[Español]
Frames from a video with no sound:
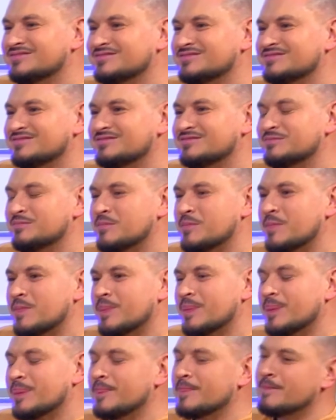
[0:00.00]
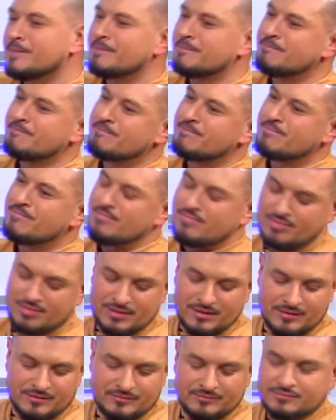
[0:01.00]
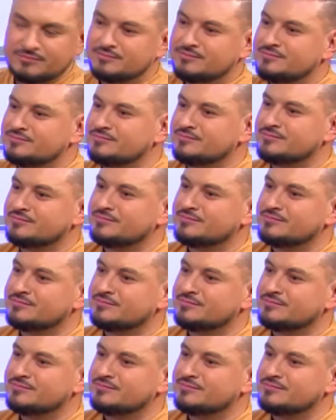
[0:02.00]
el pelado, cuando descubrió que cantaba como